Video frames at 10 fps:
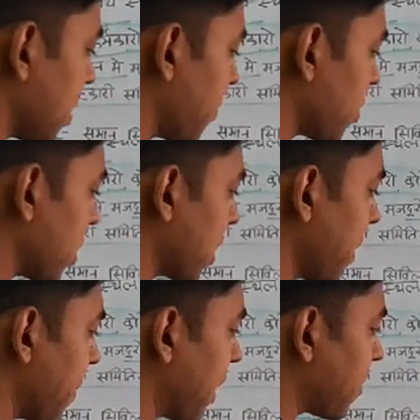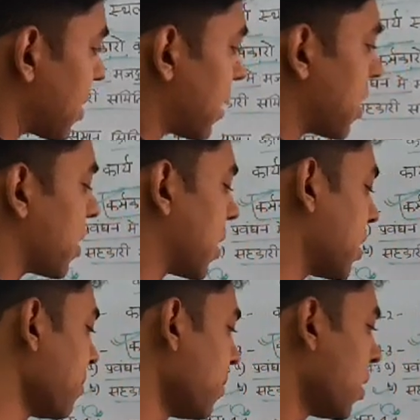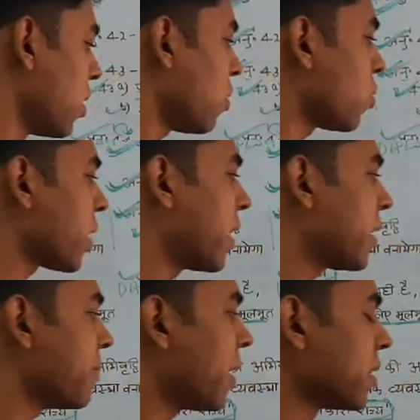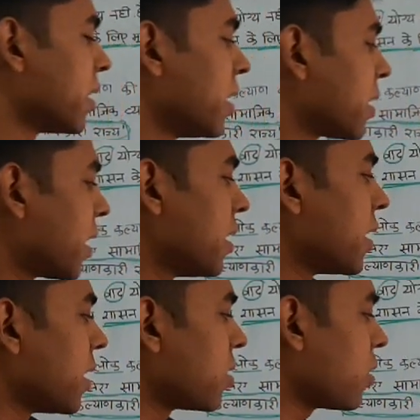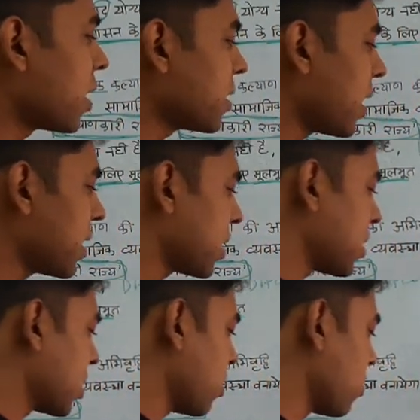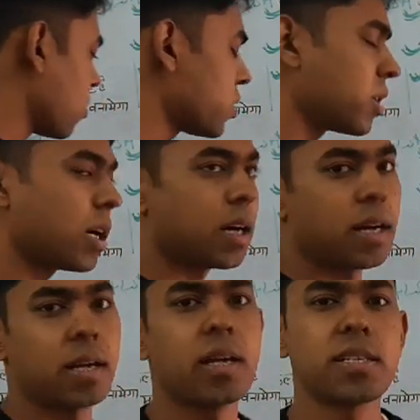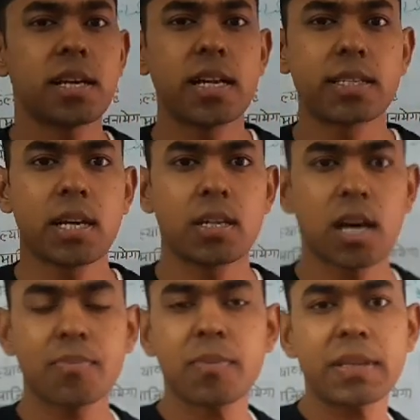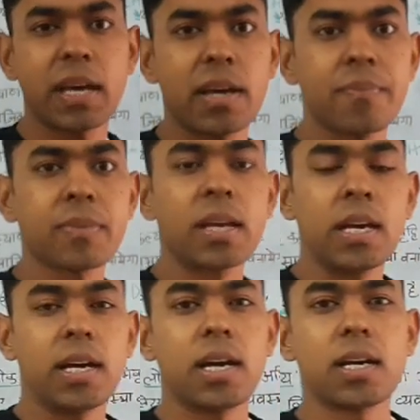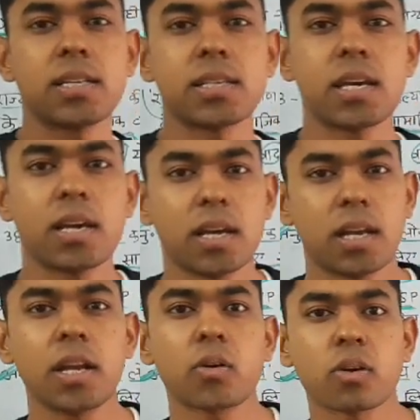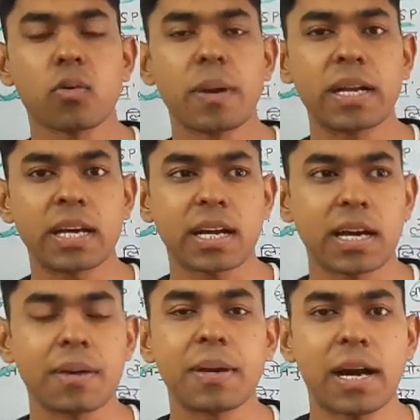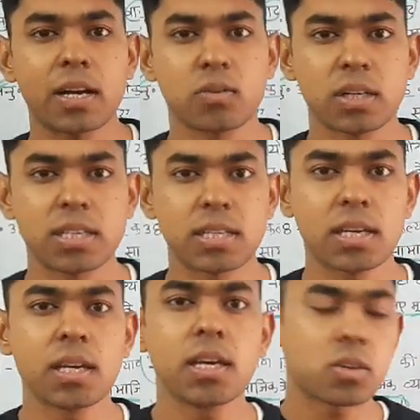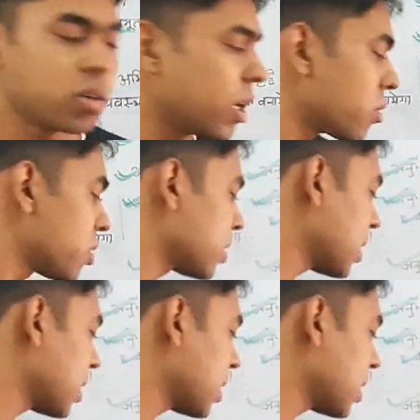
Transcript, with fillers: संपोषण के पर्याप्त साधन के कदम उठाने की बात कही गई तो यहाँ से याद रख सकते हो कुछ स्टेट्स हैं आपको पता है जैसे लिक्वर को बैन कर रखा है बिहार हुआ जैसे तो ये अनुच्छेद